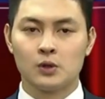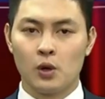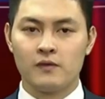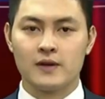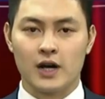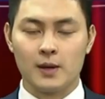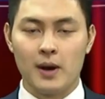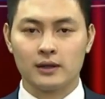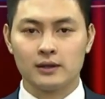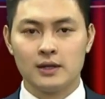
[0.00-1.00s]
Thưa quý vị và các
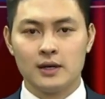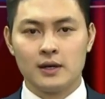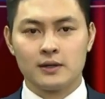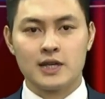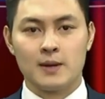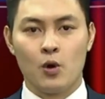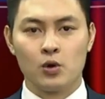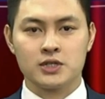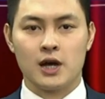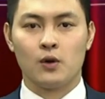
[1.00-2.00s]
bạn, nhằm
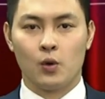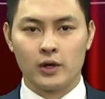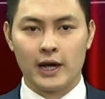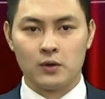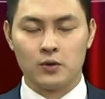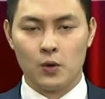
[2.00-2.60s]
hỗ trợ hộ nghèo,